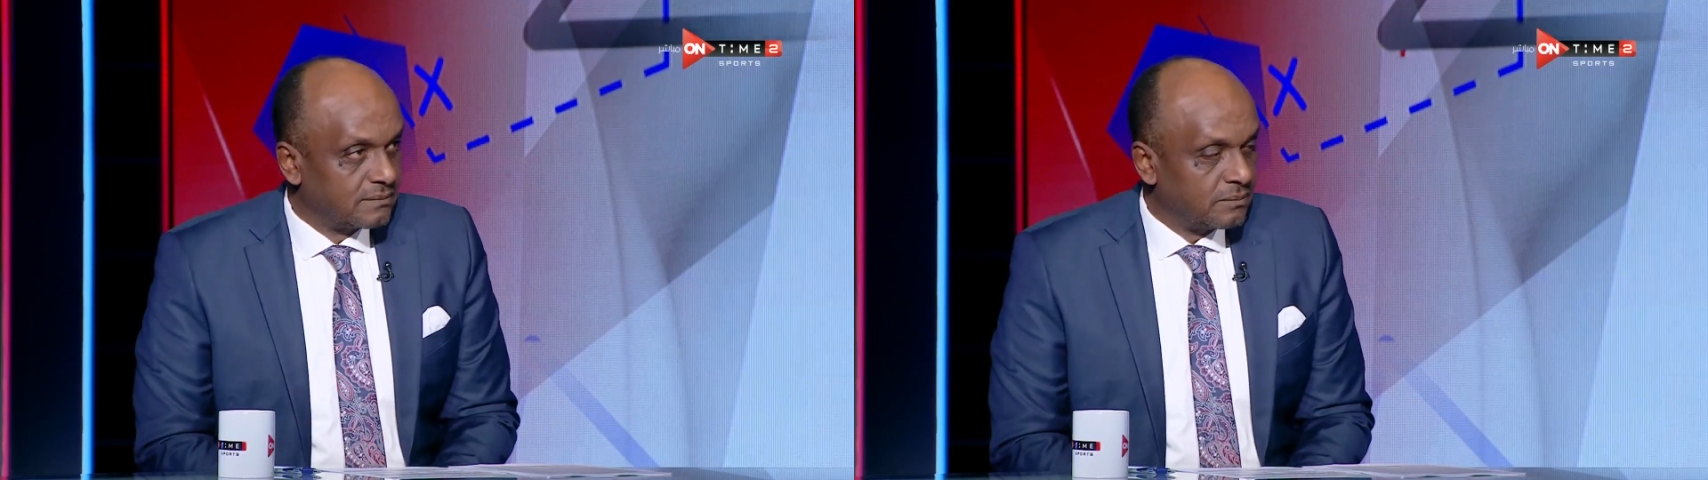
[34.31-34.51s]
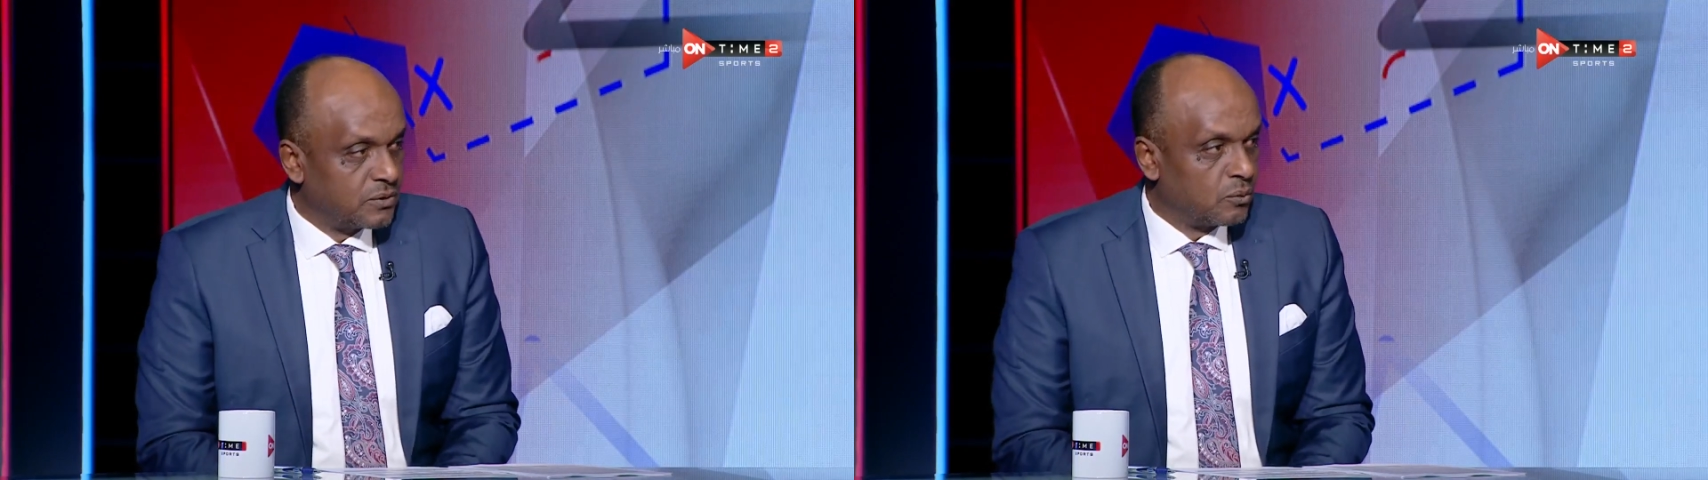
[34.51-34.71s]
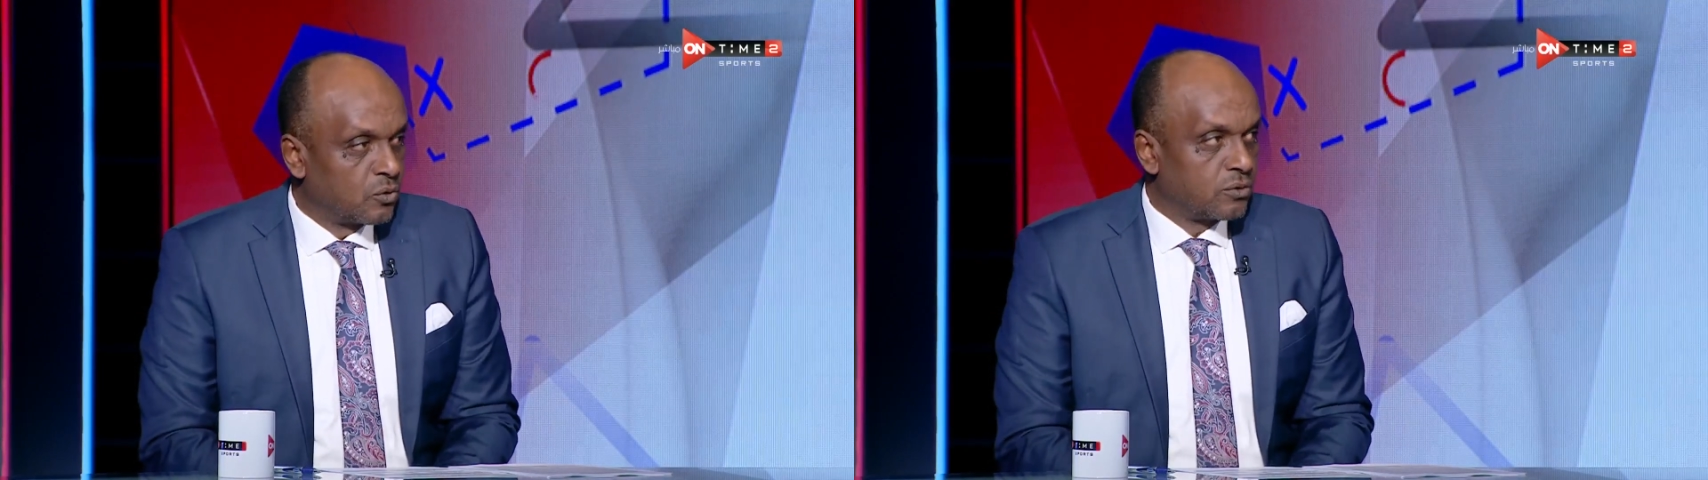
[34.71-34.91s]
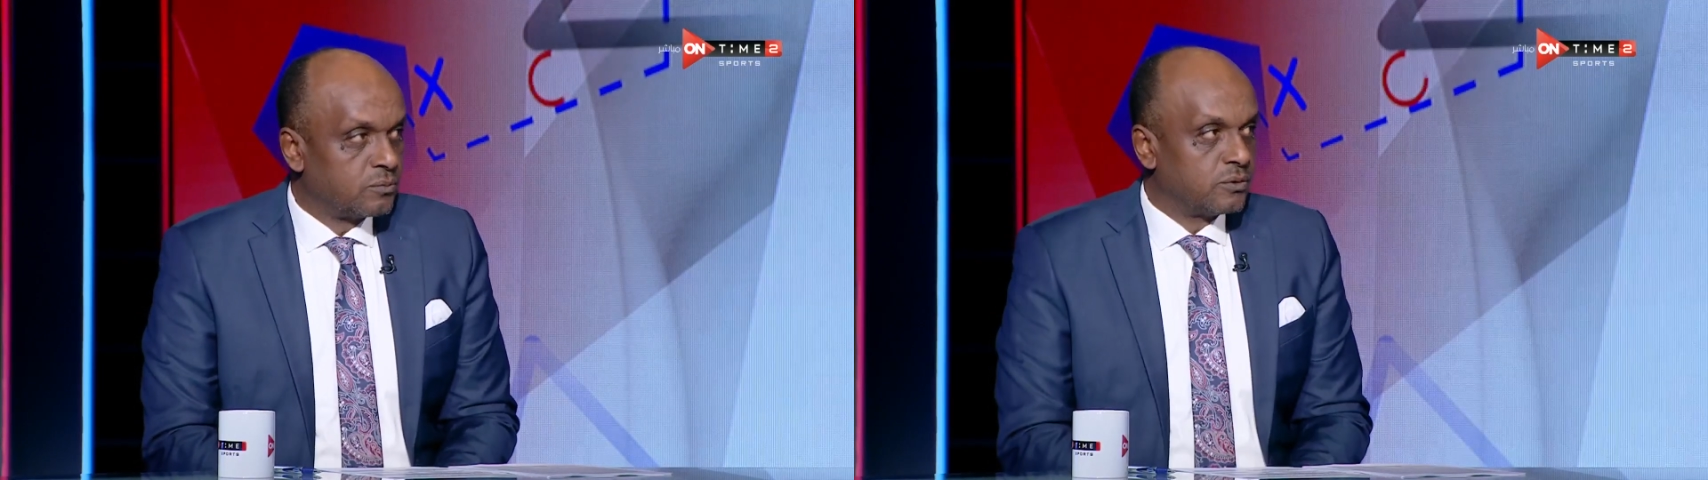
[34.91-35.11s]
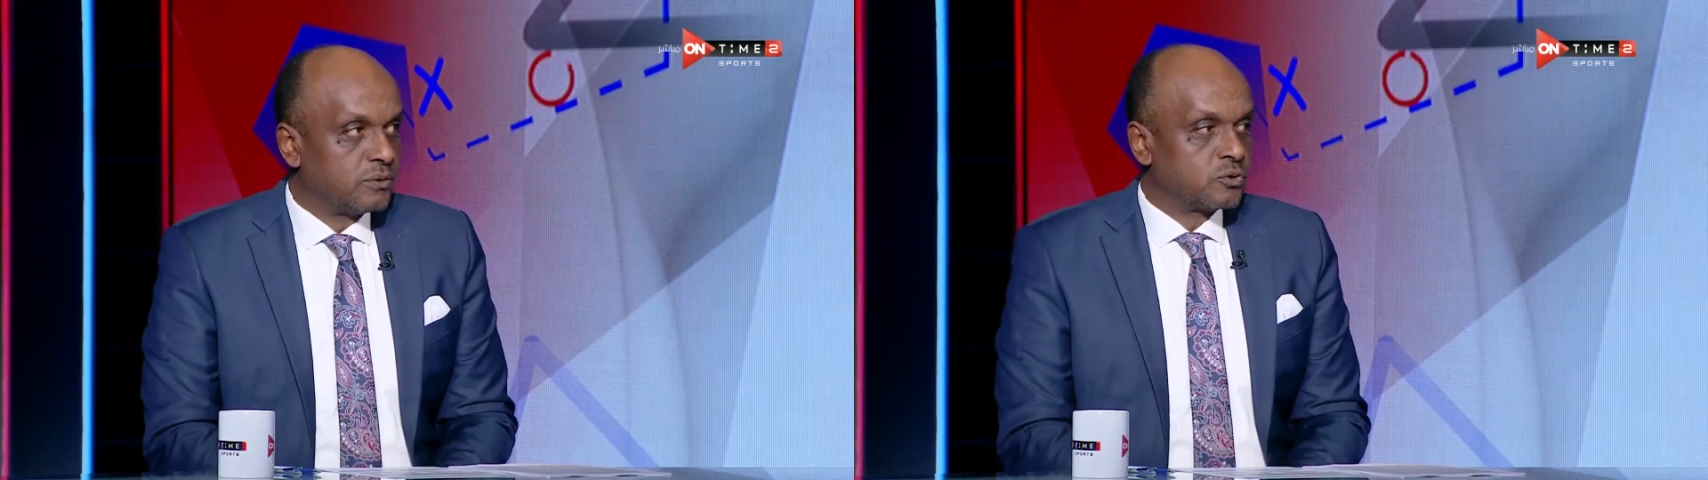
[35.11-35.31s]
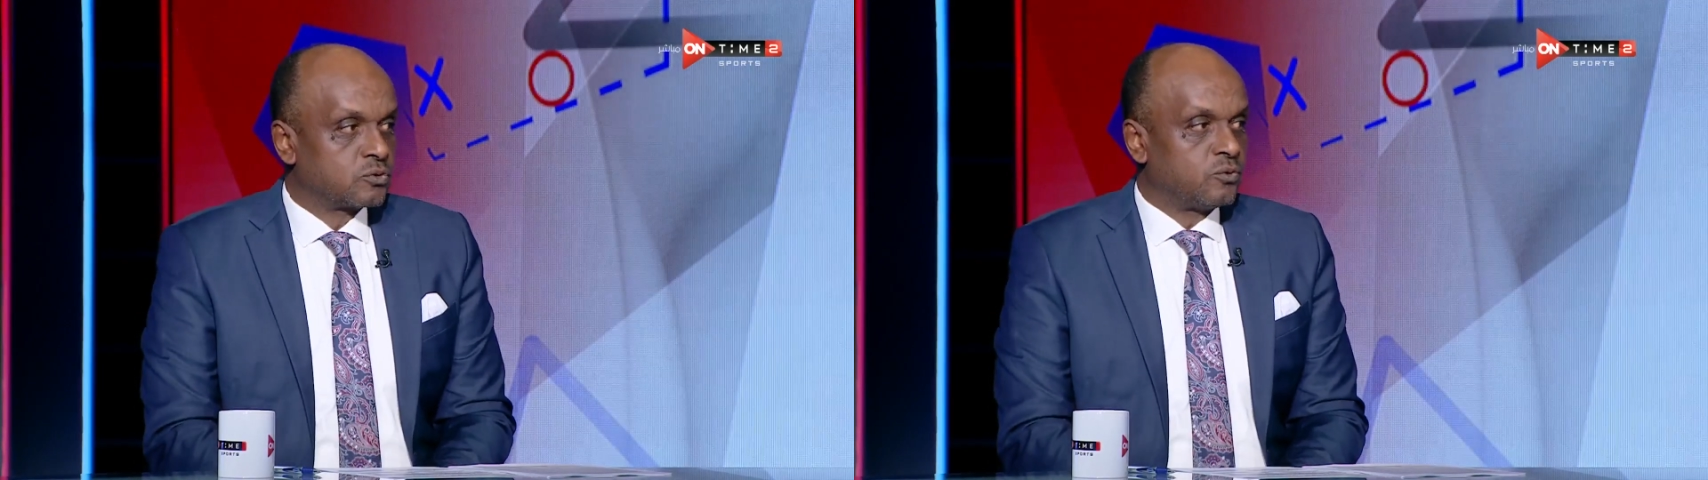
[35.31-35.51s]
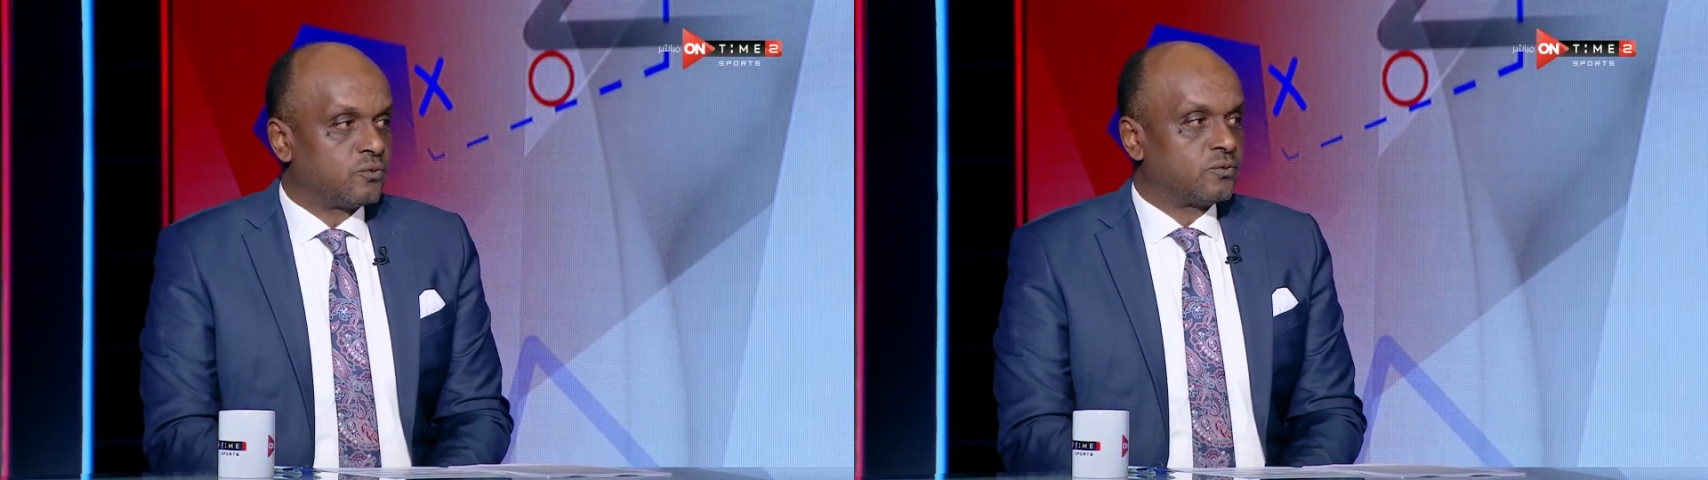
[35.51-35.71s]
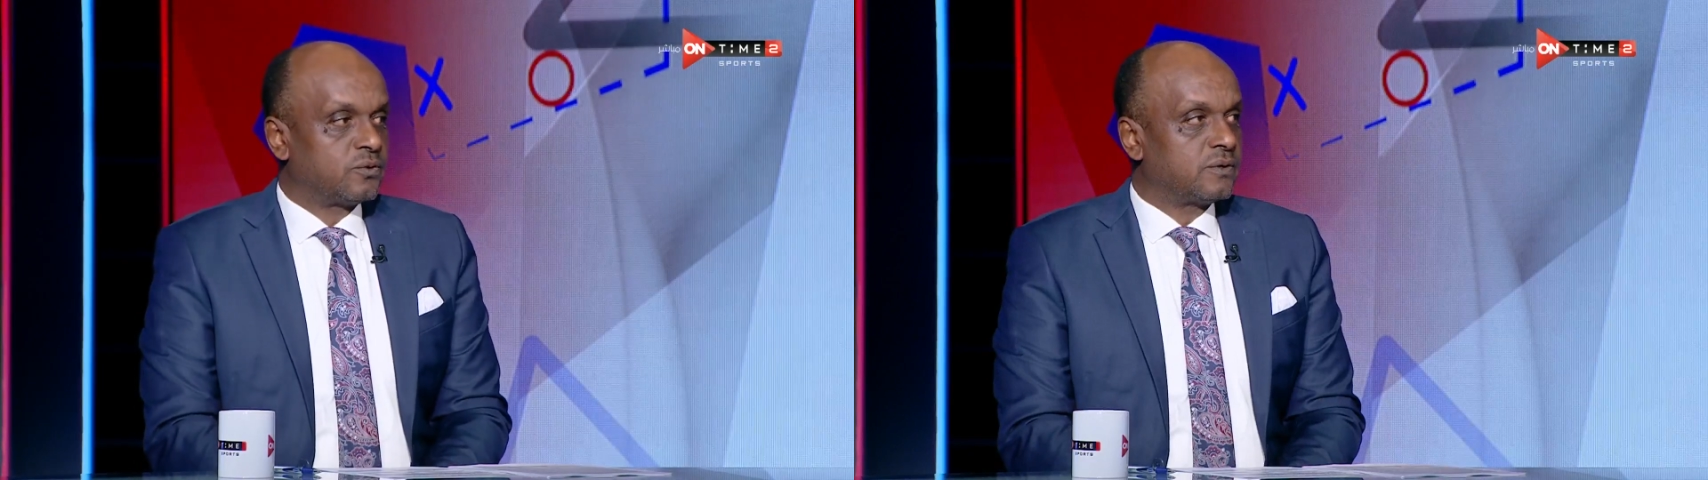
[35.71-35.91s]
بيمر
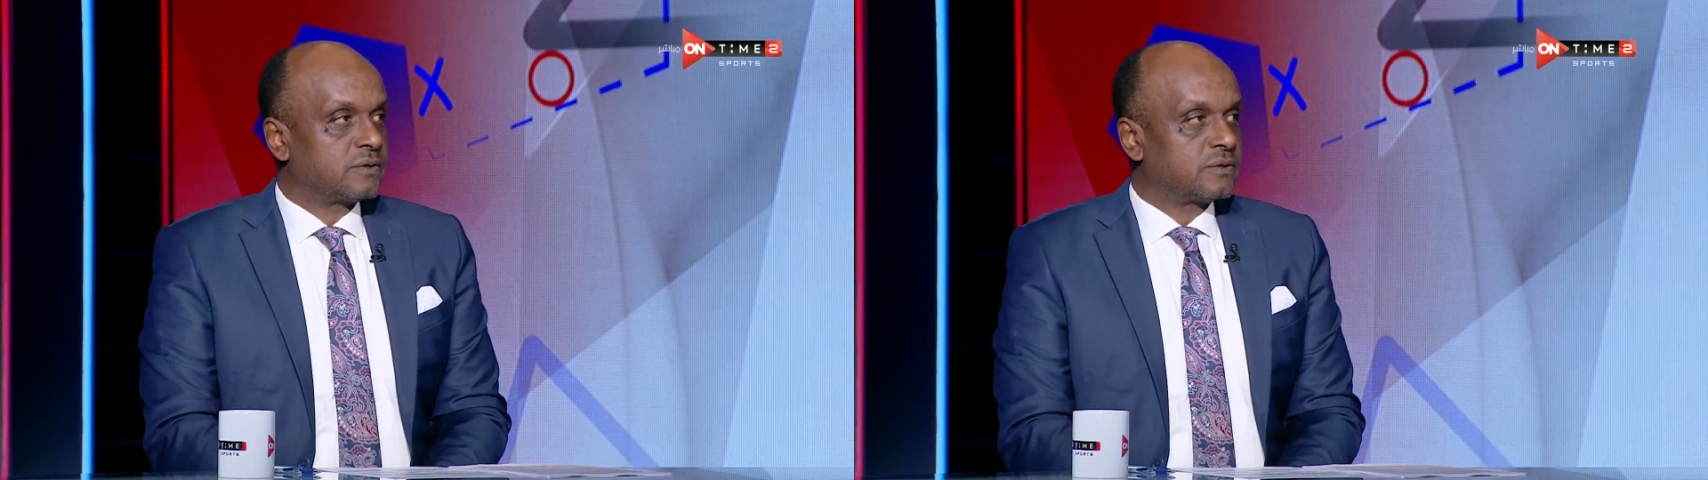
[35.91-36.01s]
بظروف